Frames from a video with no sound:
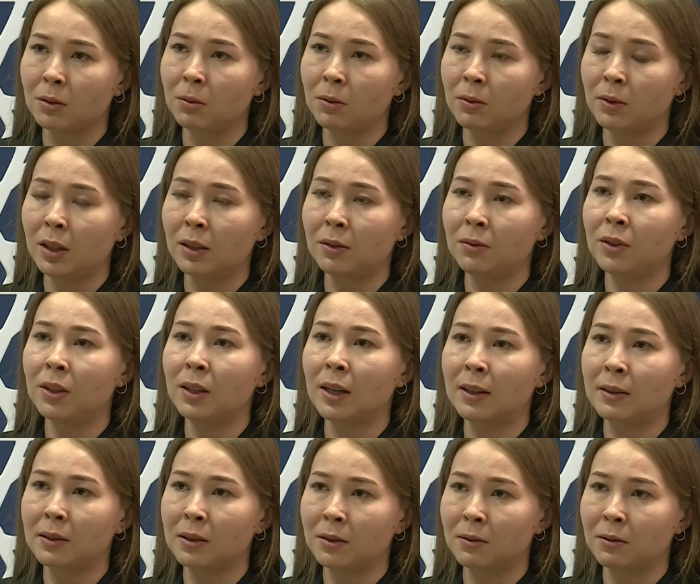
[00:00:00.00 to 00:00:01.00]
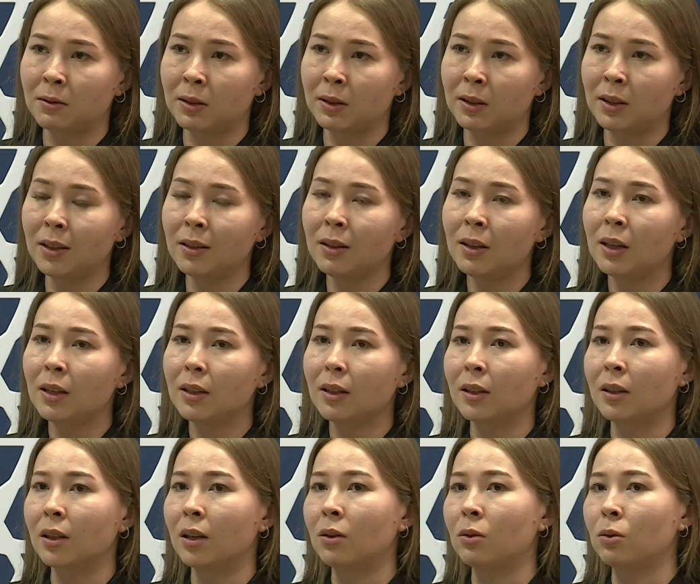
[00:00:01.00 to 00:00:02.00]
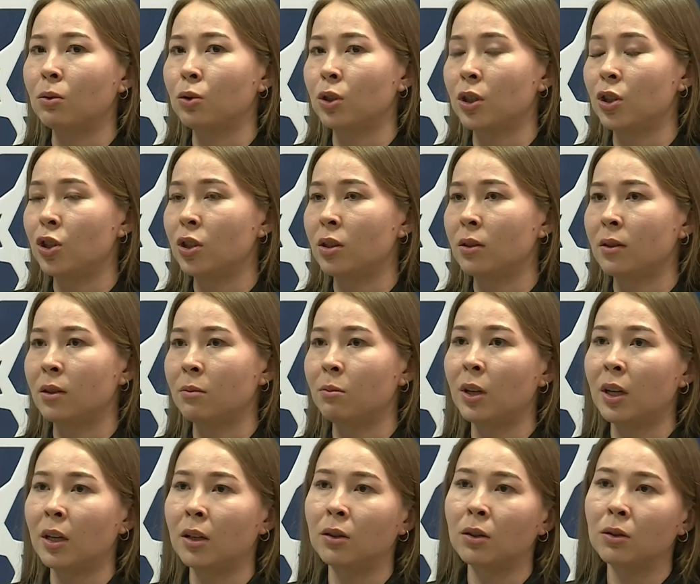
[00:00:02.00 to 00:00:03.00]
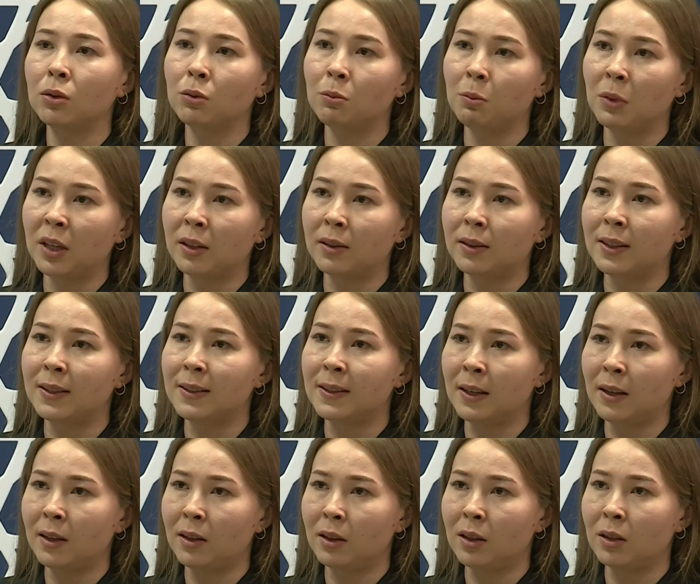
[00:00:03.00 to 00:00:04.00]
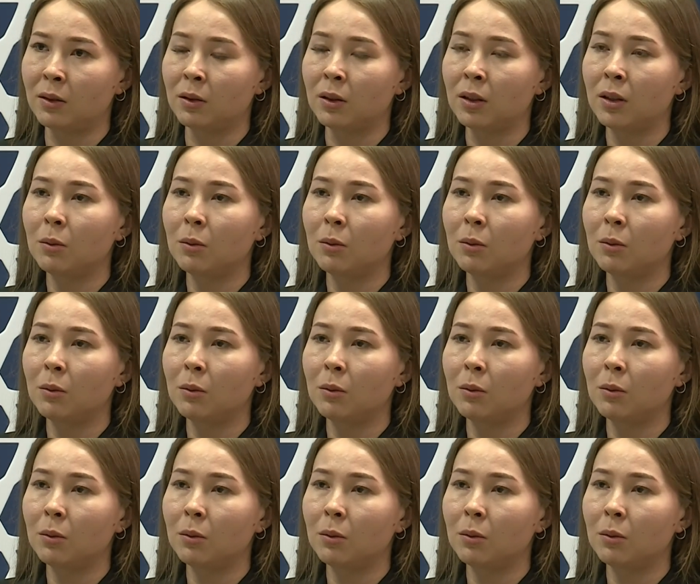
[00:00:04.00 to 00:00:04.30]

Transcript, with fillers: бывает, финансовое, да, когда у женщины забирают документы, деньги, да.